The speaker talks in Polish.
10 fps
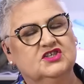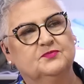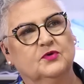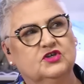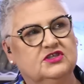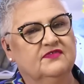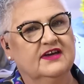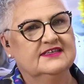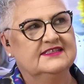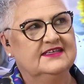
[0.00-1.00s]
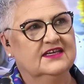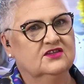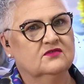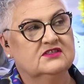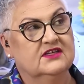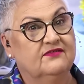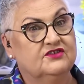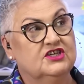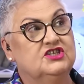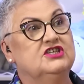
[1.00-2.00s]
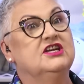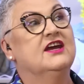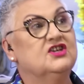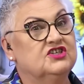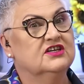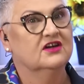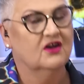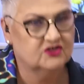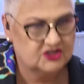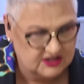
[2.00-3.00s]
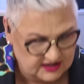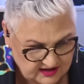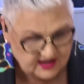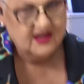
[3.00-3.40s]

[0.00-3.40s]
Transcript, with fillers: że pokrzywa jest jedną z najwcześniejszych najstarszych roślin